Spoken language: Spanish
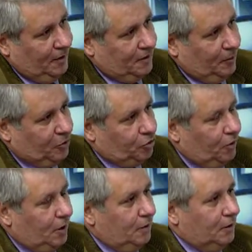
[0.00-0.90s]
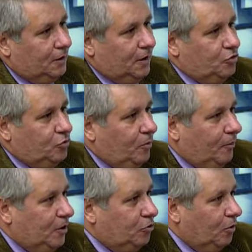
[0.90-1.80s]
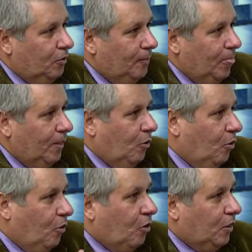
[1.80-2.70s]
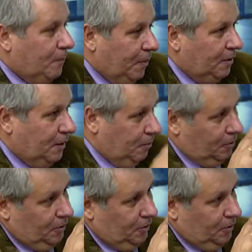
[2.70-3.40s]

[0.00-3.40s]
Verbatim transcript: esa persona que en su momento o, depende,